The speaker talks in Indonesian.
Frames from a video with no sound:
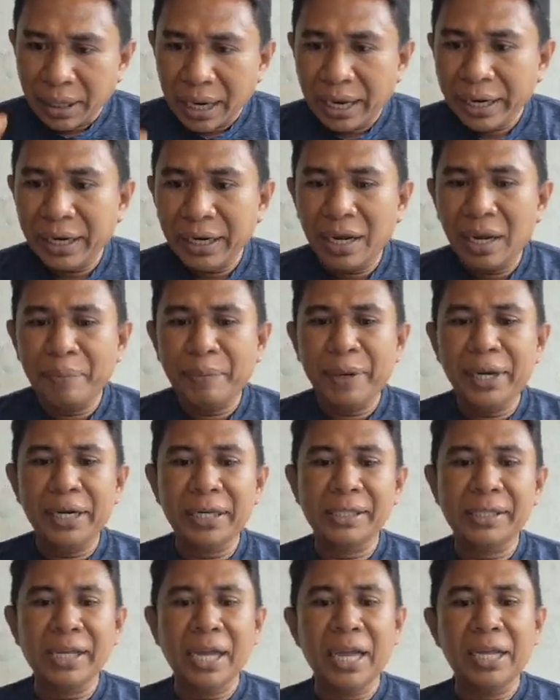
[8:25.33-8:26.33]
Karena
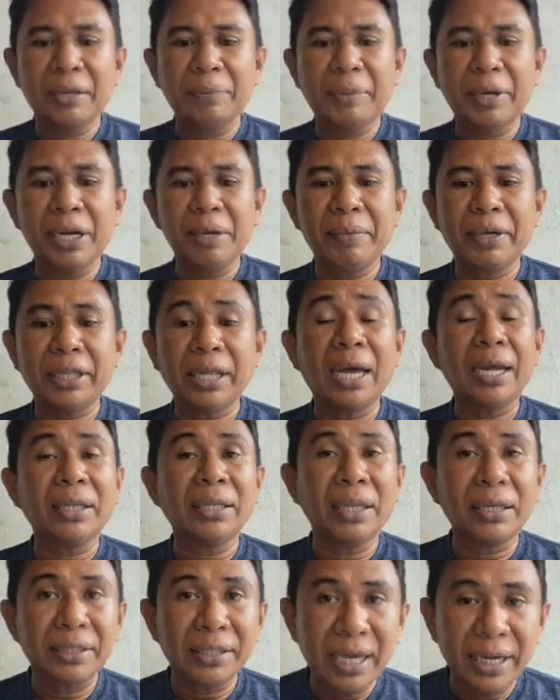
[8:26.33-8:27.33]
pada saat badai matahari
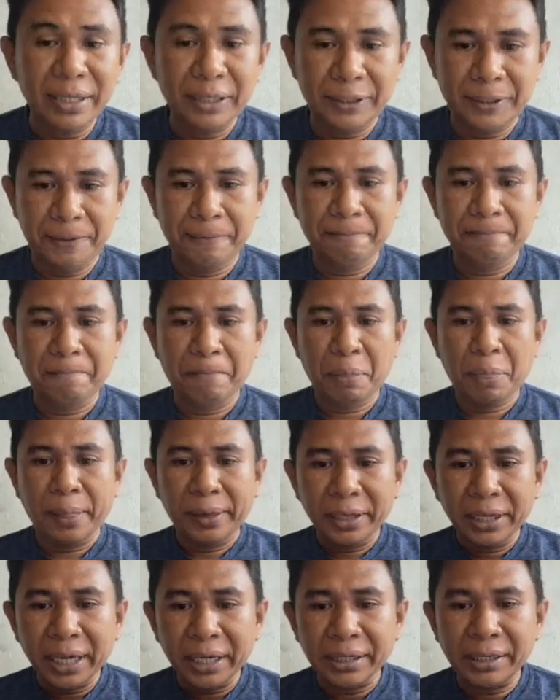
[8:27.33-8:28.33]
terjadi,
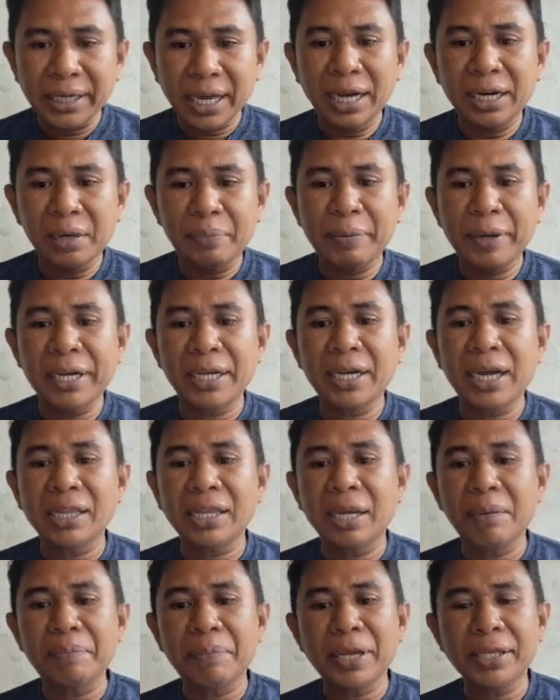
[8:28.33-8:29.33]
terjadi
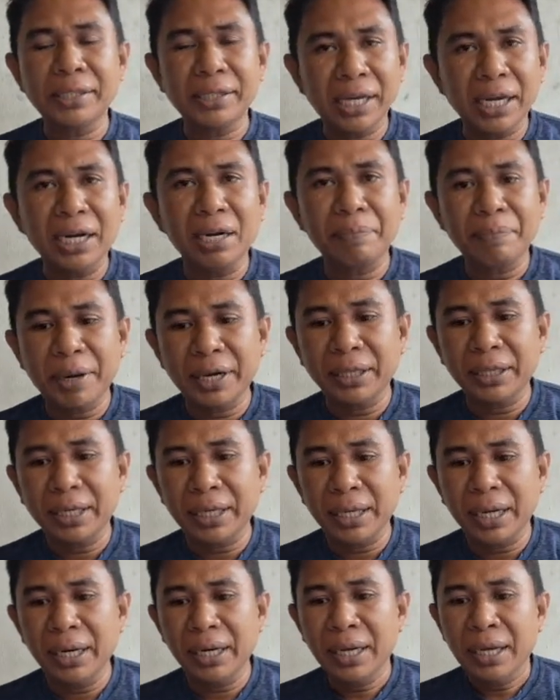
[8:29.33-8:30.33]
peningkatan pancaran
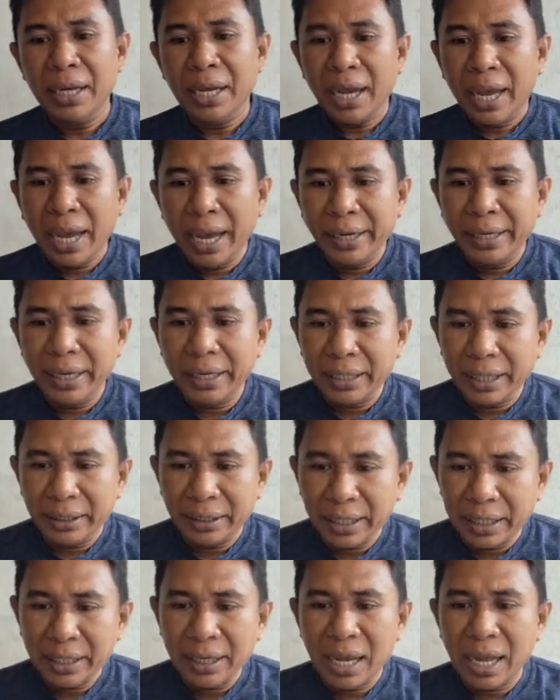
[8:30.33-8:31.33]
partikel
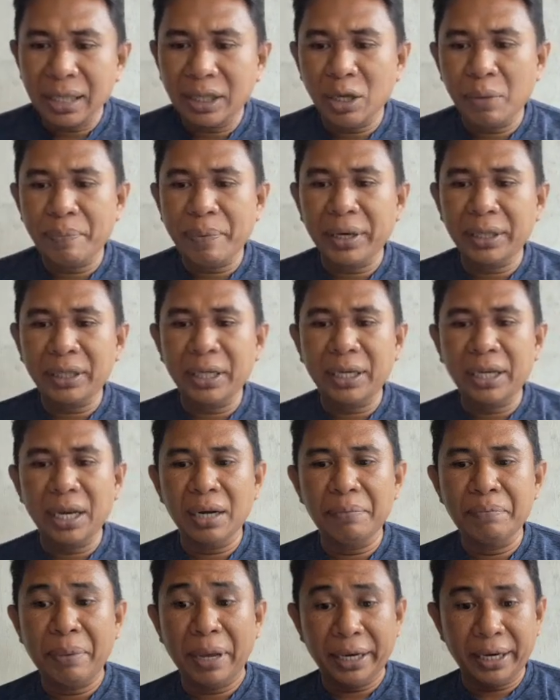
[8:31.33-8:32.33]
energetik atau
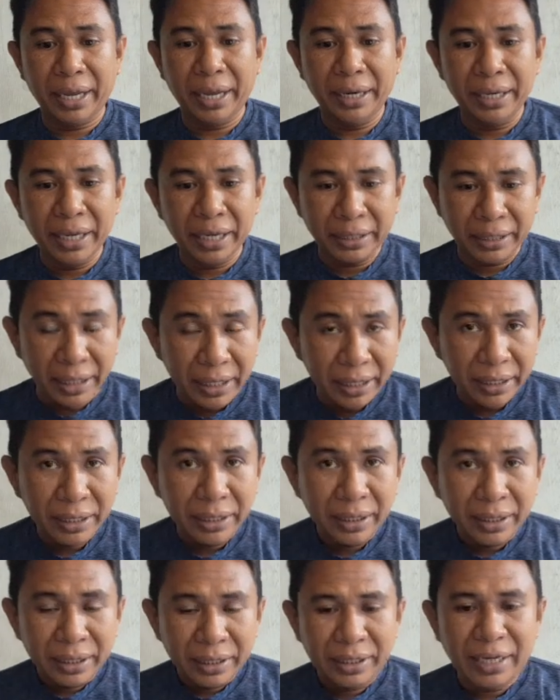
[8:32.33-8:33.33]
partikel berenergi
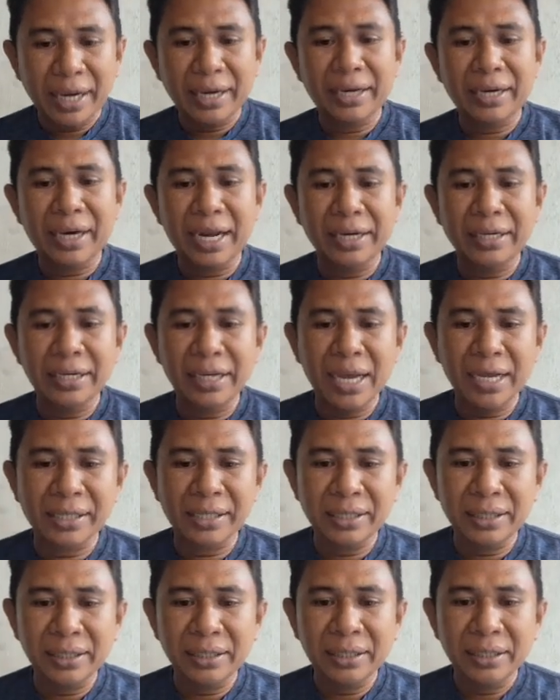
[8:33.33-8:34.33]
dan
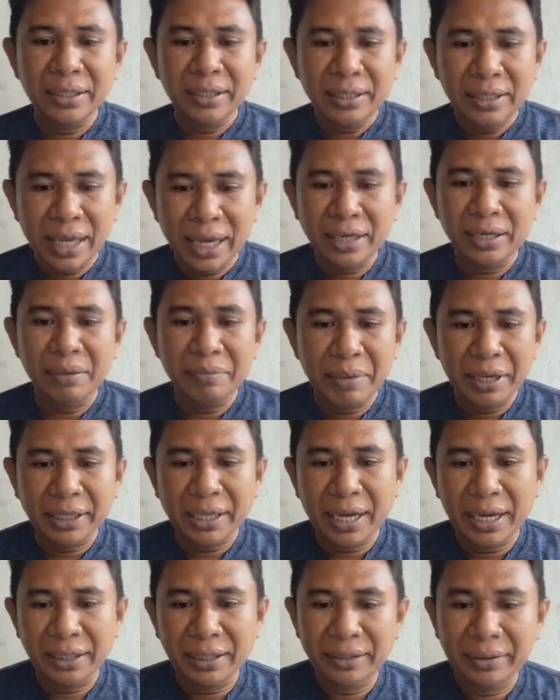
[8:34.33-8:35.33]
radiasi dari
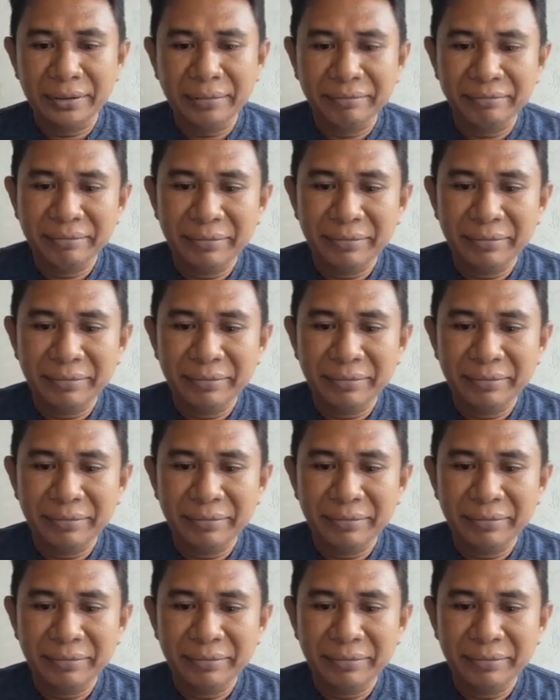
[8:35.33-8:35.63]
matahari.